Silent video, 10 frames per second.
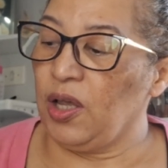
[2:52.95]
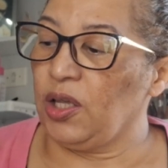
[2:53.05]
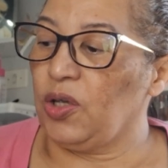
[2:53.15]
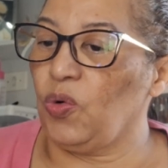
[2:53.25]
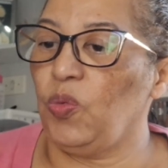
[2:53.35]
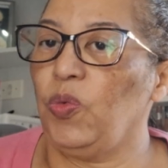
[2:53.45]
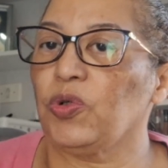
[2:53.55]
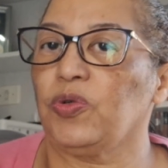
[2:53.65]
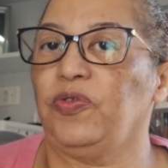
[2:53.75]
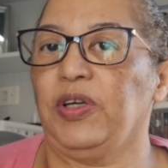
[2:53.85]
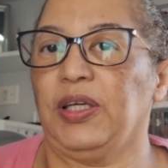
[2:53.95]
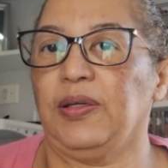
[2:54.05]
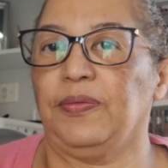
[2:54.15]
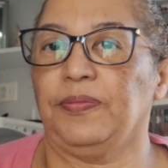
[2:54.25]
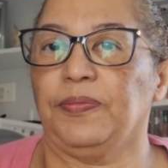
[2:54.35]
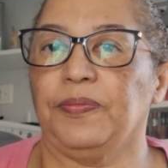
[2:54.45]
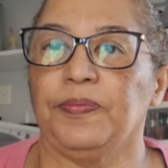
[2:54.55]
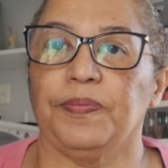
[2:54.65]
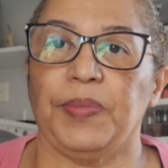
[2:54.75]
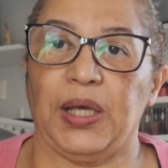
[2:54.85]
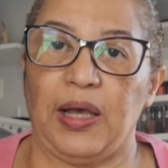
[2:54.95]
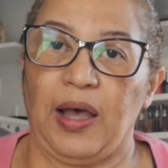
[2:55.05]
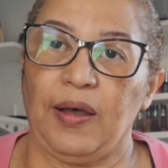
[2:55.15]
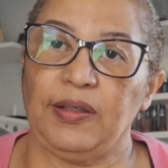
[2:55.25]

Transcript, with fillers: que o moço vem pegar,